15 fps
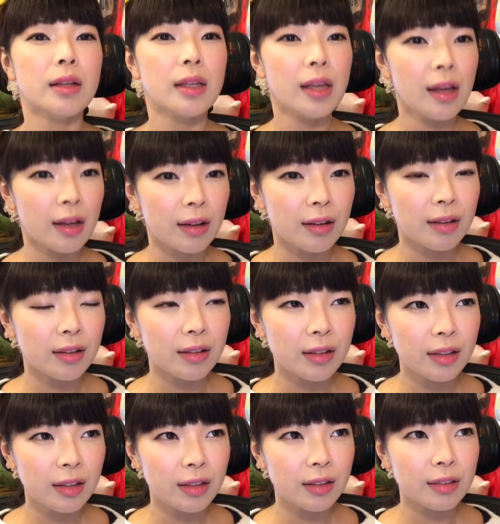いや
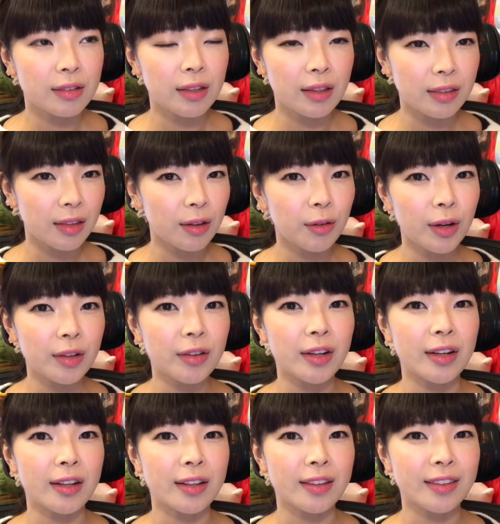絶対受かる
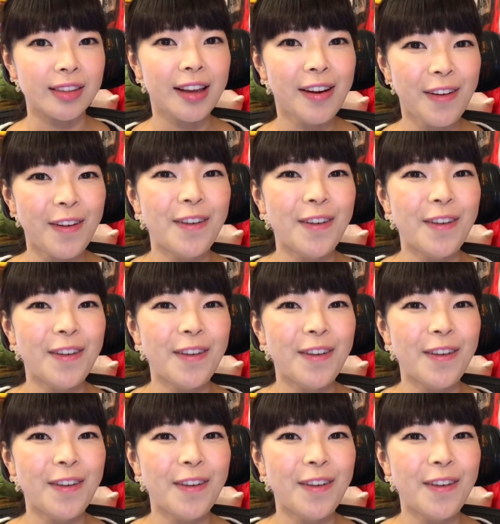からって